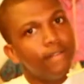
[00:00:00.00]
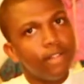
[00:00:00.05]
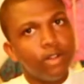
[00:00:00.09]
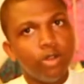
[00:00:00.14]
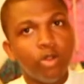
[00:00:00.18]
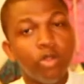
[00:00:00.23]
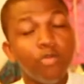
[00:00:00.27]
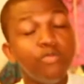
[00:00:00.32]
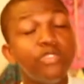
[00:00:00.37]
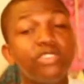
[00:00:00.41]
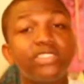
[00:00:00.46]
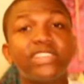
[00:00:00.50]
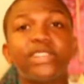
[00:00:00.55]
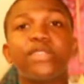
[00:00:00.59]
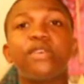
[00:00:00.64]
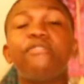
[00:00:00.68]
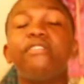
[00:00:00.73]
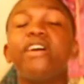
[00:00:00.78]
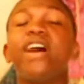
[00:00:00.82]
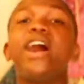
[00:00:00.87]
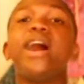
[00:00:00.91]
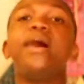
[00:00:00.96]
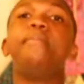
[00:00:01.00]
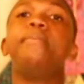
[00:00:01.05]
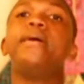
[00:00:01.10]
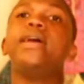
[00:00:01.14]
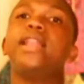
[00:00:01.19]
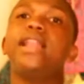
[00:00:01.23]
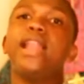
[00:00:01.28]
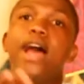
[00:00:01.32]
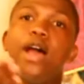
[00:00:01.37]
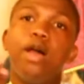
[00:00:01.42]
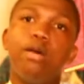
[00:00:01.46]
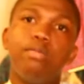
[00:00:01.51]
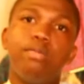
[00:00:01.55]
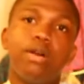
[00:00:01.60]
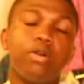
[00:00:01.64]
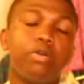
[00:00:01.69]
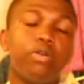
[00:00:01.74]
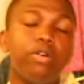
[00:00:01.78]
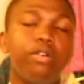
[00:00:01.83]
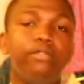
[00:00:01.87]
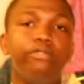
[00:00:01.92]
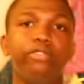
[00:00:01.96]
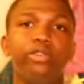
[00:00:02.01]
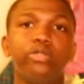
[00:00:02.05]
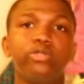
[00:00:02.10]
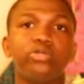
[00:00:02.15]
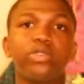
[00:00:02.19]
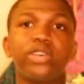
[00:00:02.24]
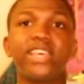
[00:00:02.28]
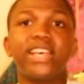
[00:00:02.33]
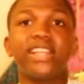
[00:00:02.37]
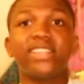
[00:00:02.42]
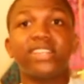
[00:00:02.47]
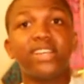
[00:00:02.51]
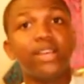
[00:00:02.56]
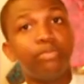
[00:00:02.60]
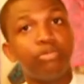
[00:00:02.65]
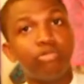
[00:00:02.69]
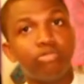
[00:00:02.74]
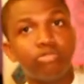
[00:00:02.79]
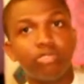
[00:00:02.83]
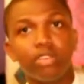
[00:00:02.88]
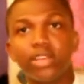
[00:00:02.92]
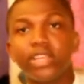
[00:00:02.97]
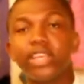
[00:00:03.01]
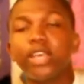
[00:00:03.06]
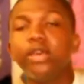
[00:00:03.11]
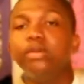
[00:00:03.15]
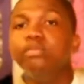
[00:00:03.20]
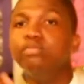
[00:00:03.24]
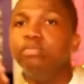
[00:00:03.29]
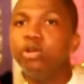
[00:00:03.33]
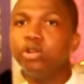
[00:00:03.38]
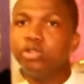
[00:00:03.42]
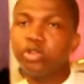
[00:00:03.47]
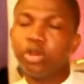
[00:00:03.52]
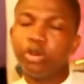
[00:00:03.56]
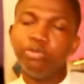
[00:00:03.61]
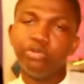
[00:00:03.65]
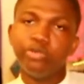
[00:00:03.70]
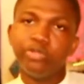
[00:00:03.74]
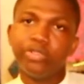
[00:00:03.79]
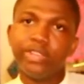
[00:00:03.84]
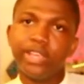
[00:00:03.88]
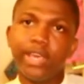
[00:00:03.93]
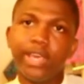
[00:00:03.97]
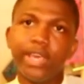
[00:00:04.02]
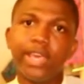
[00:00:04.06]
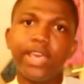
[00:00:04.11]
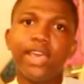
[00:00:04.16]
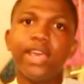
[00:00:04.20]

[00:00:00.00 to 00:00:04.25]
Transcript: le mieux, c'est de faire appel à un macro-influenceur qui est très puissant, qui a une bonne communauté,